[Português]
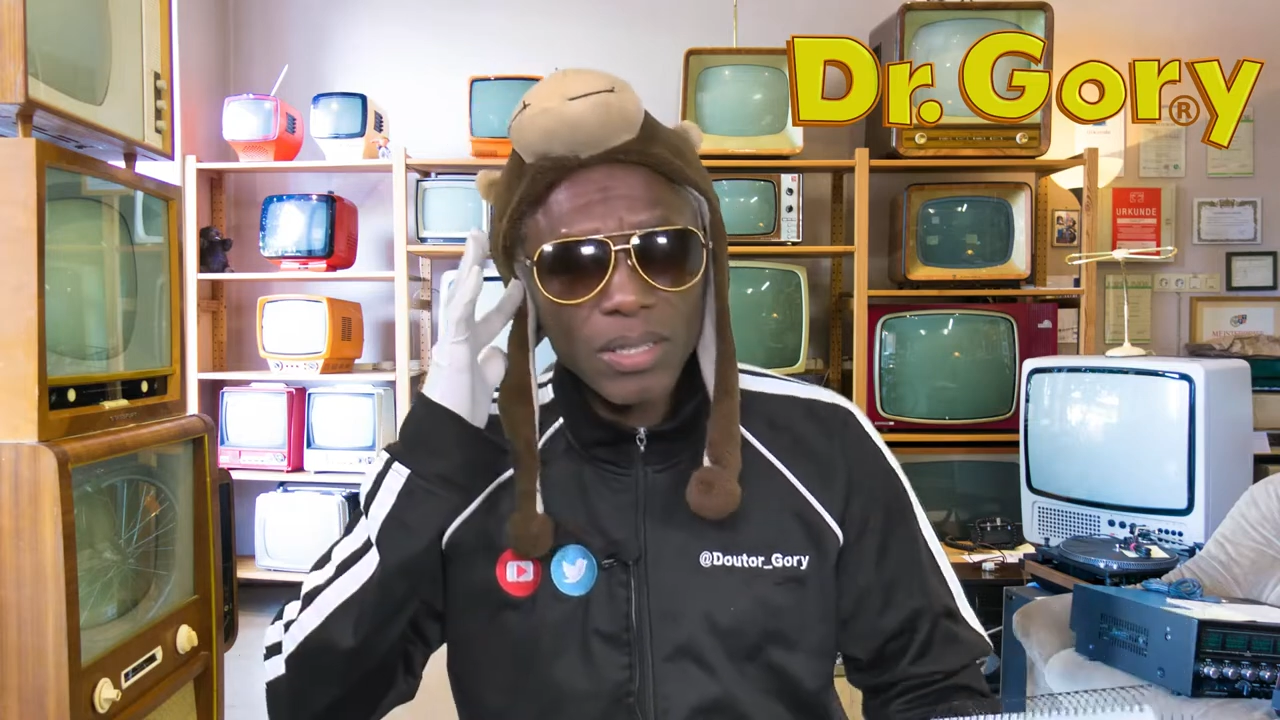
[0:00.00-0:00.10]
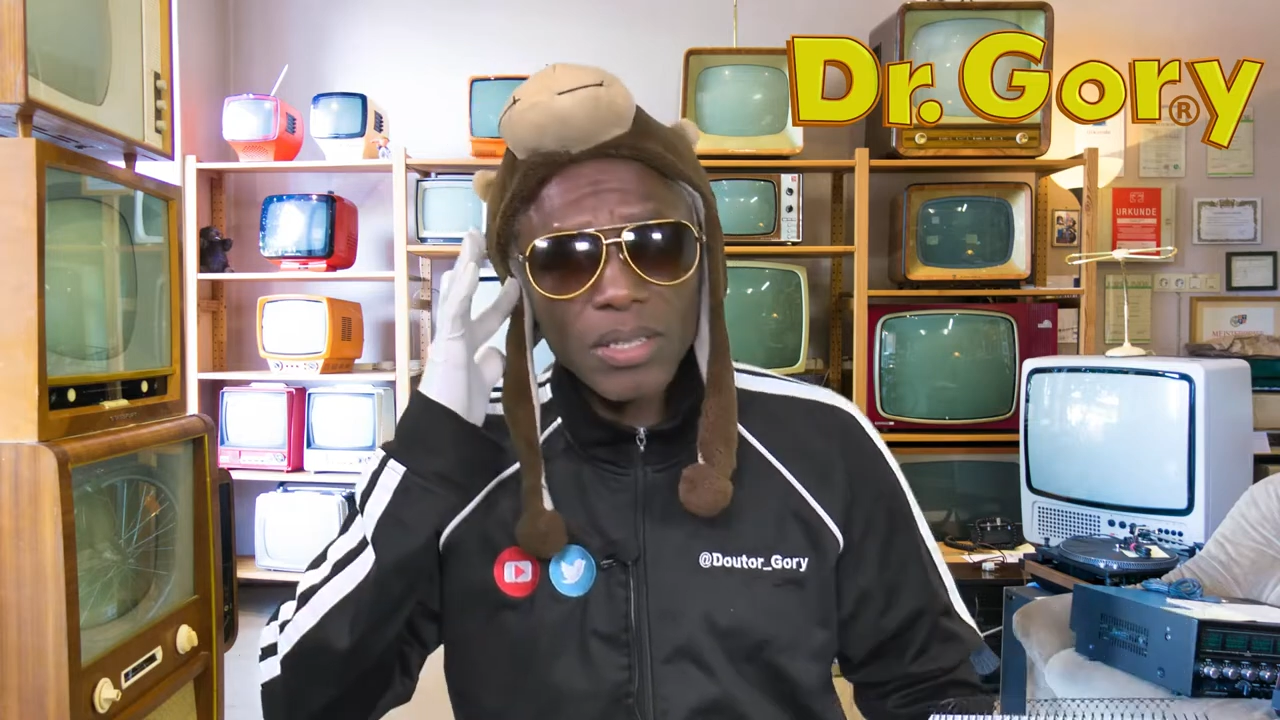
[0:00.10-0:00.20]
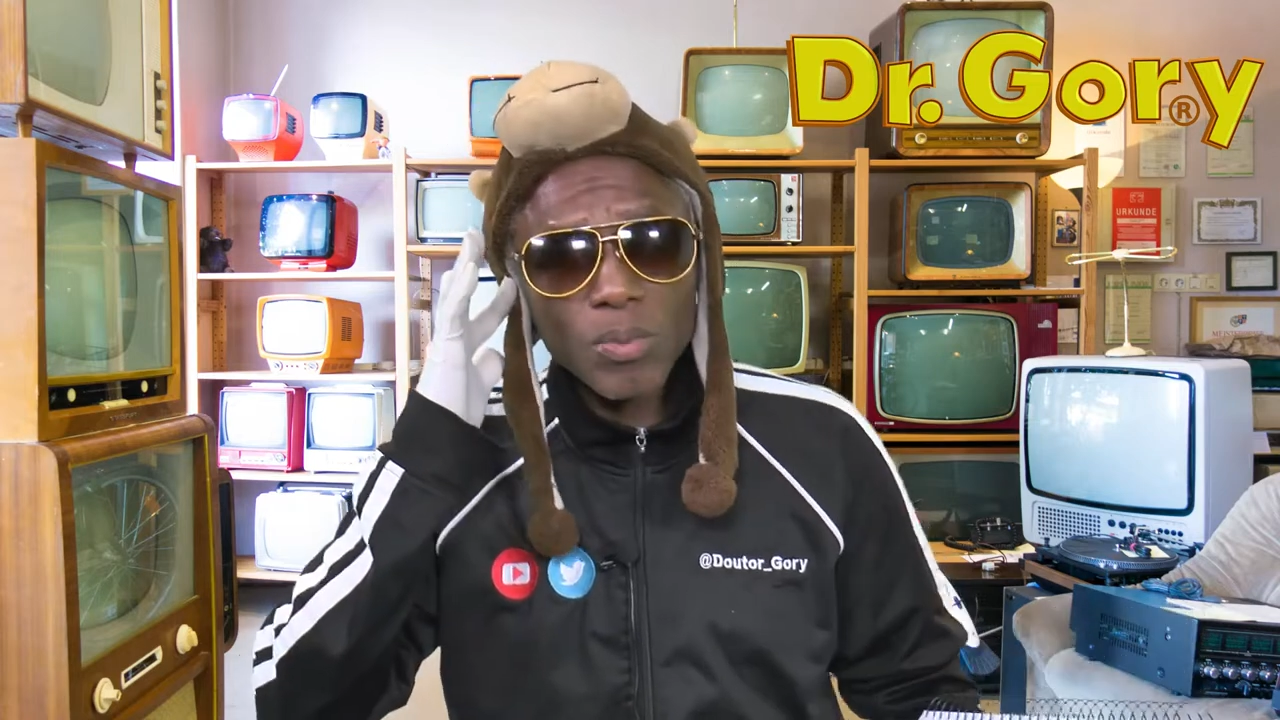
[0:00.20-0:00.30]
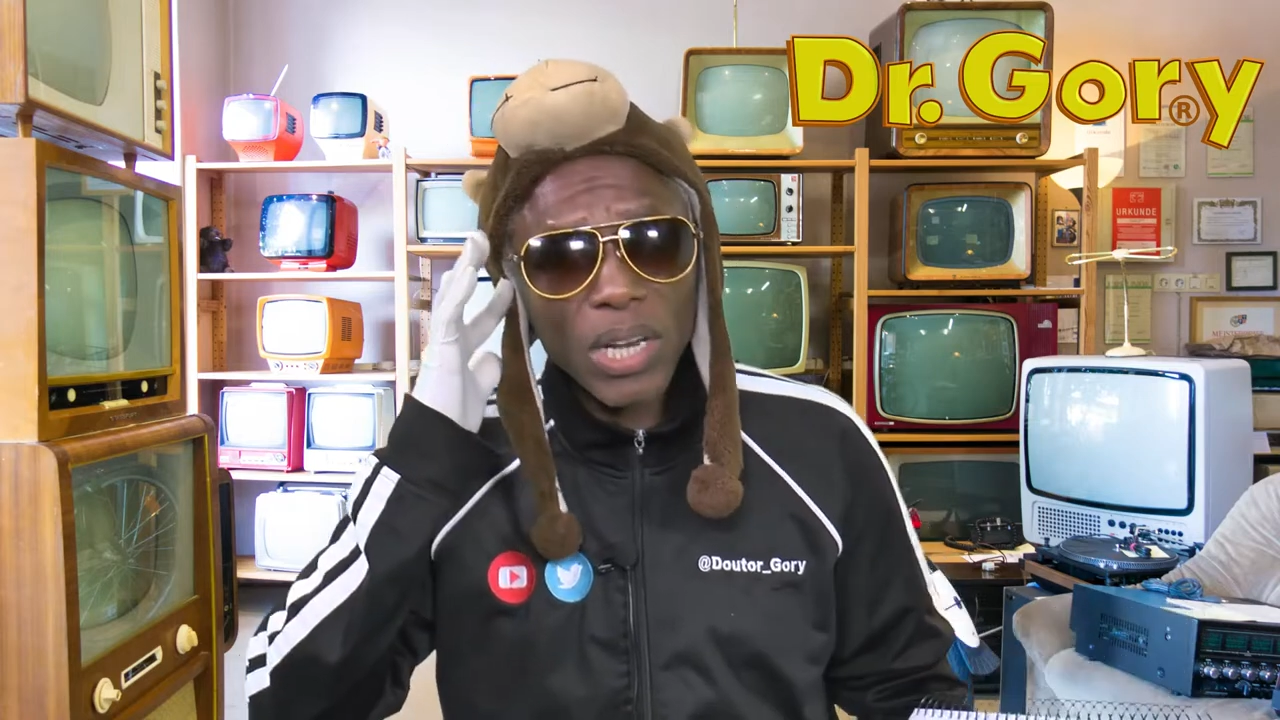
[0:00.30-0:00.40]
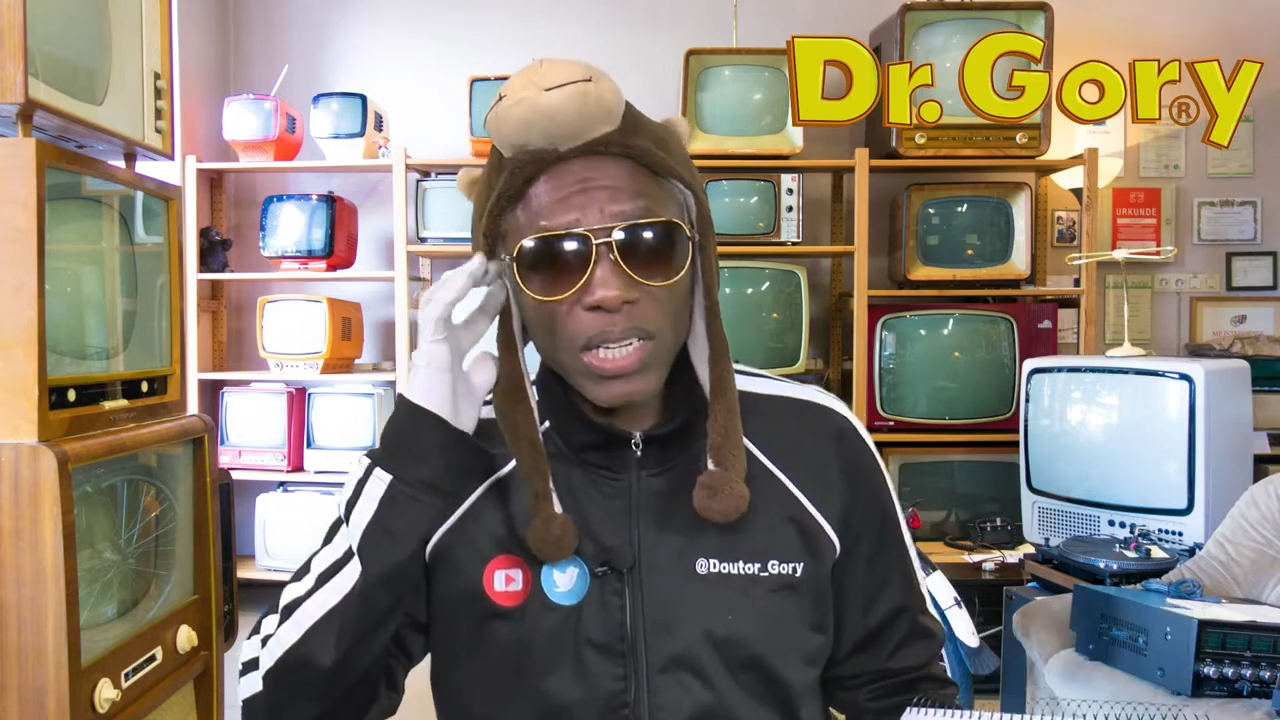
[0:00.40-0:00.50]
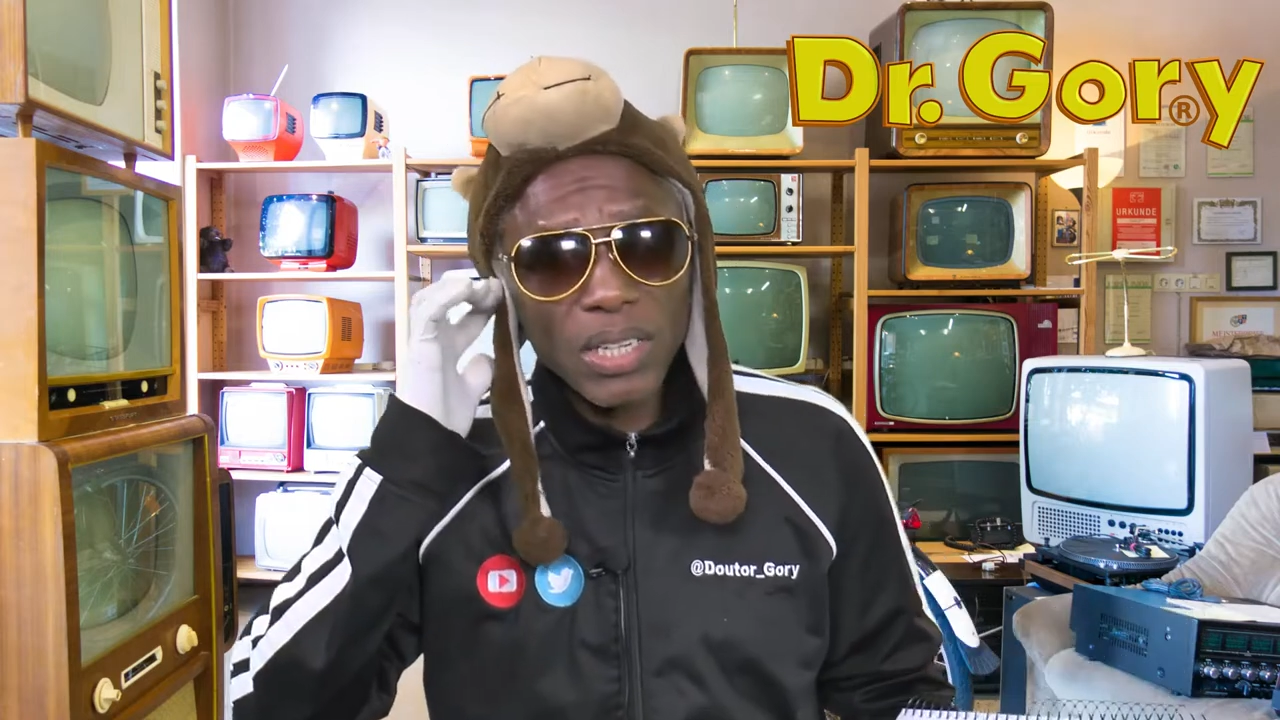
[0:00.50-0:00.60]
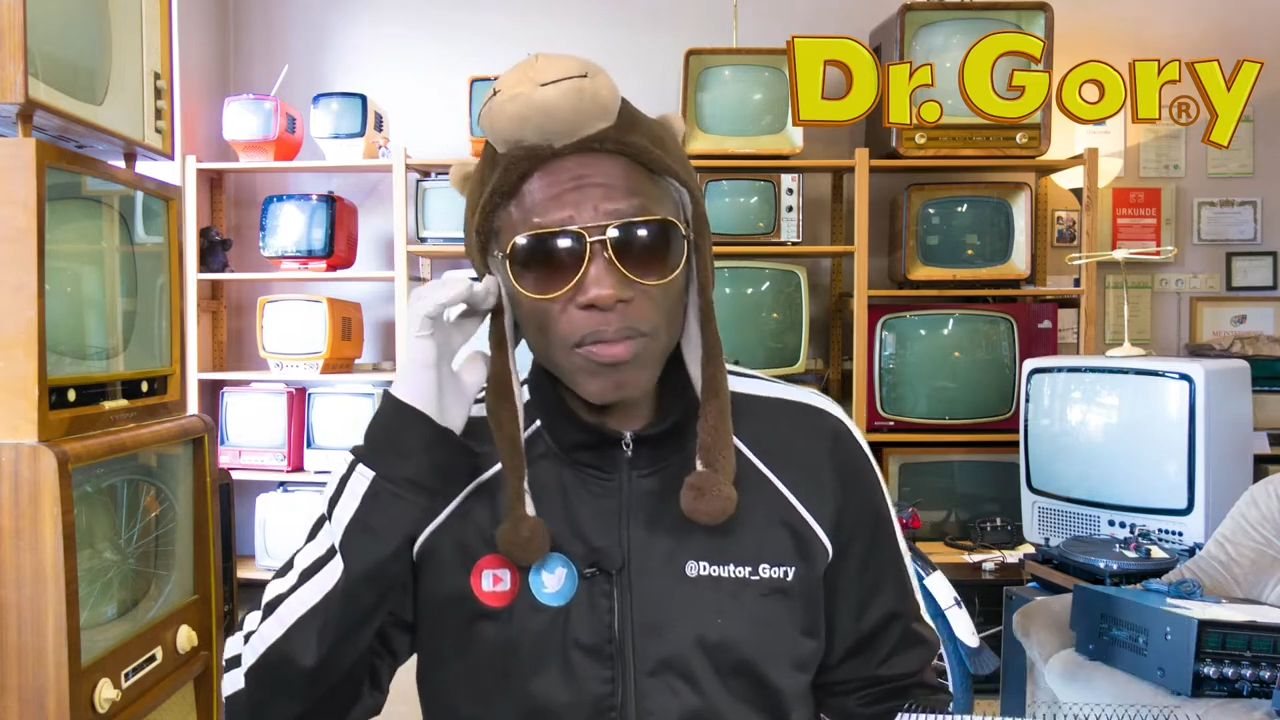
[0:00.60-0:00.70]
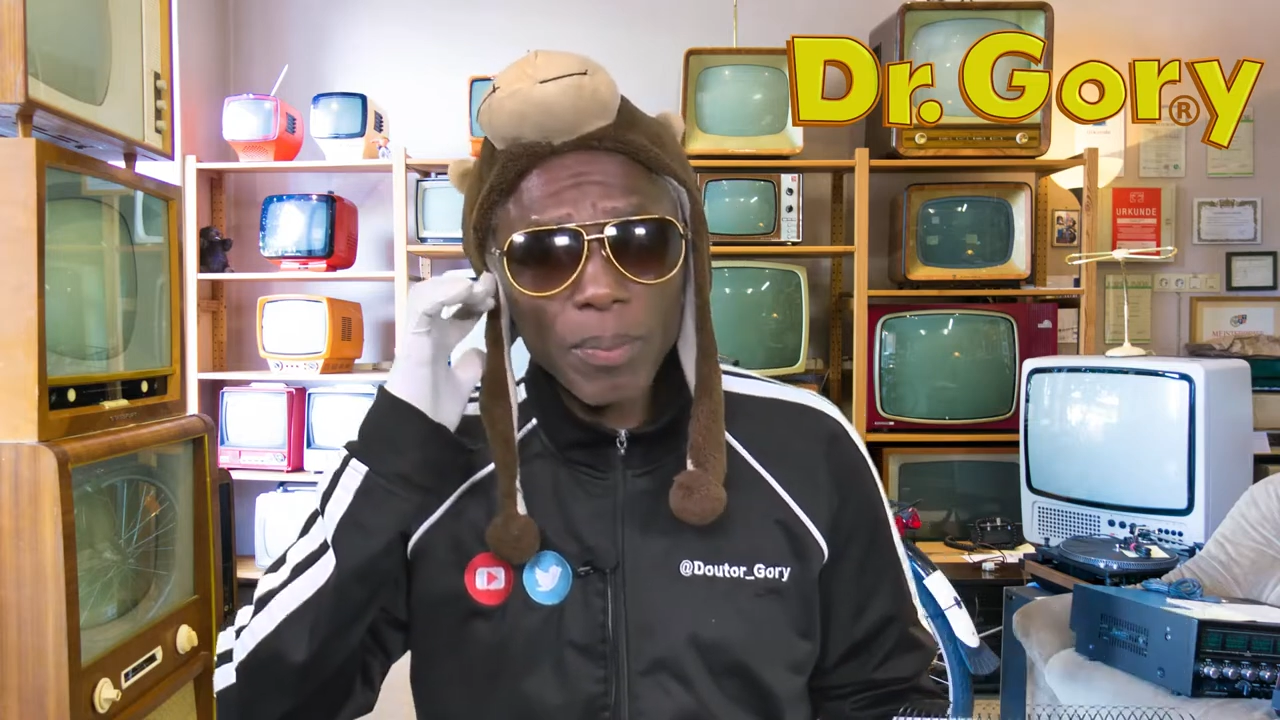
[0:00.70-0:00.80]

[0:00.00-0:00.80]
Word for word: essas molecadinhas